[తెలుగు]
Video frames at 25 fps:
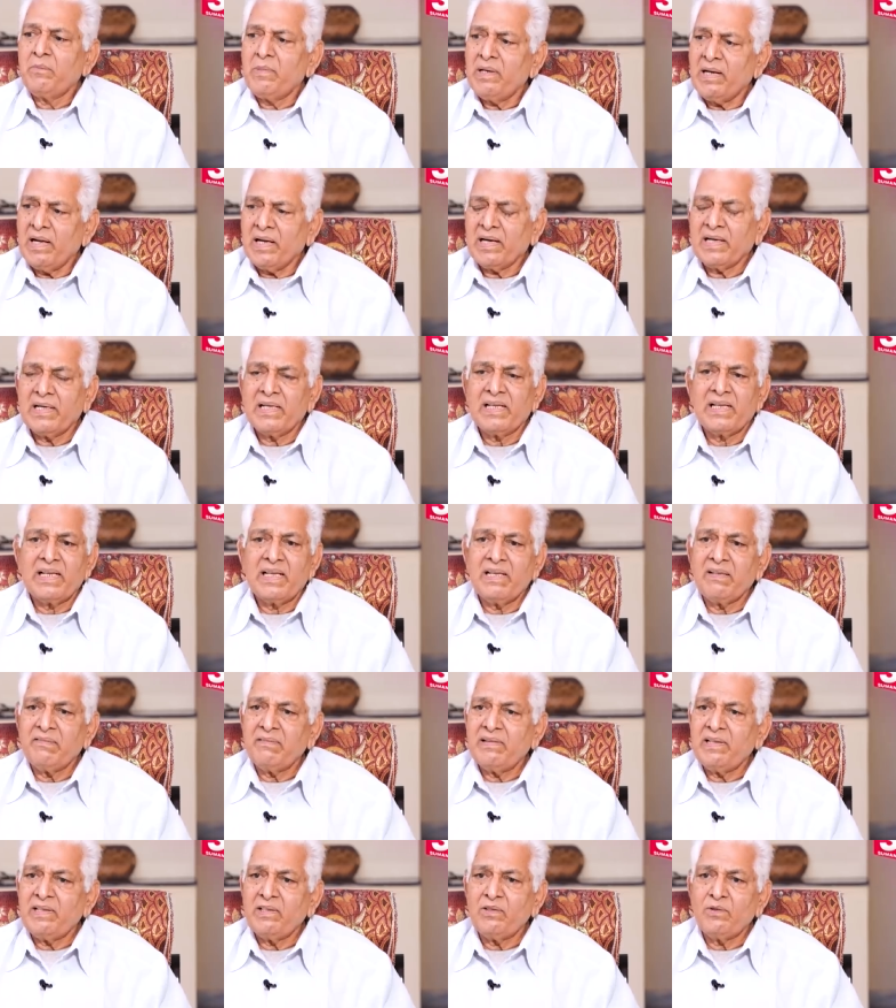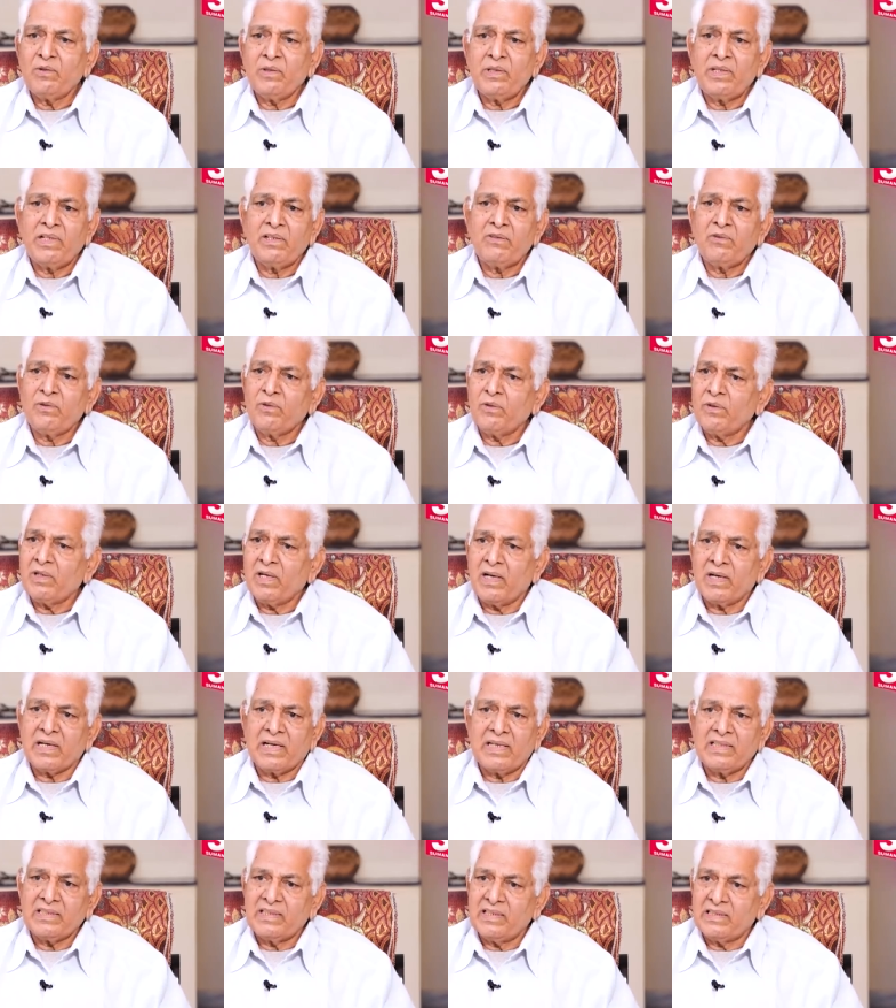మరి అక్కడ ఏమైందో ఏమిటో
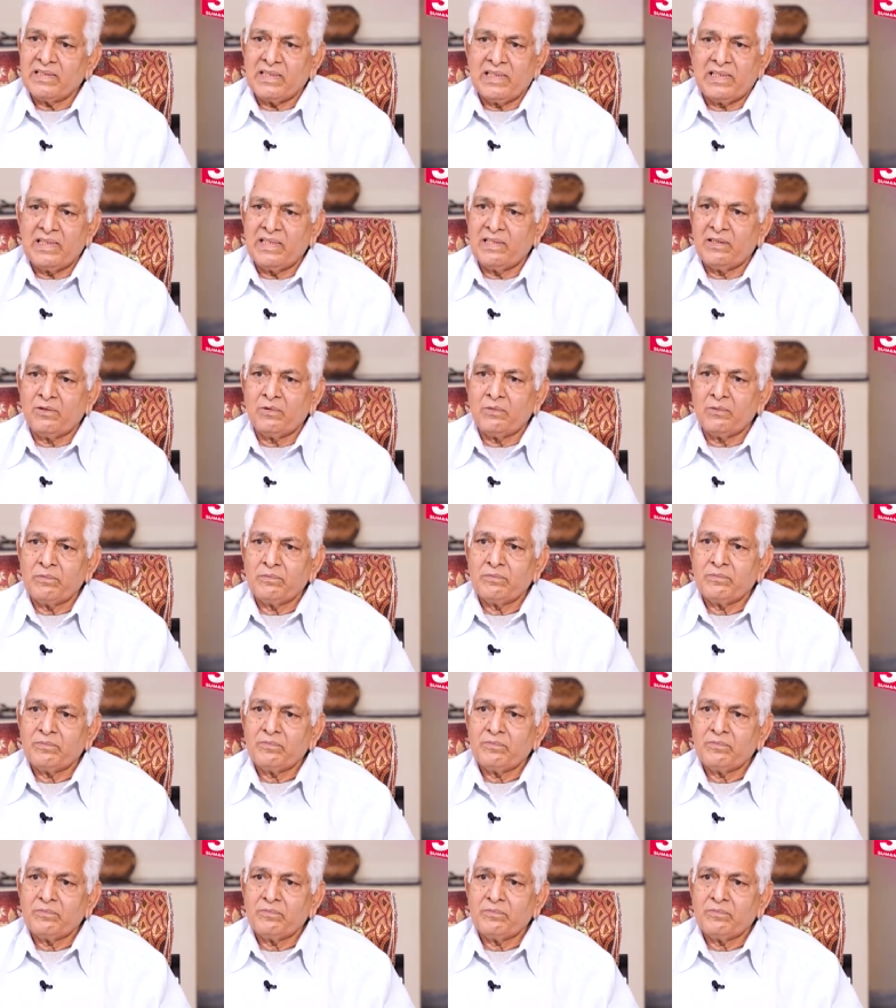నాకైతే తెలియదు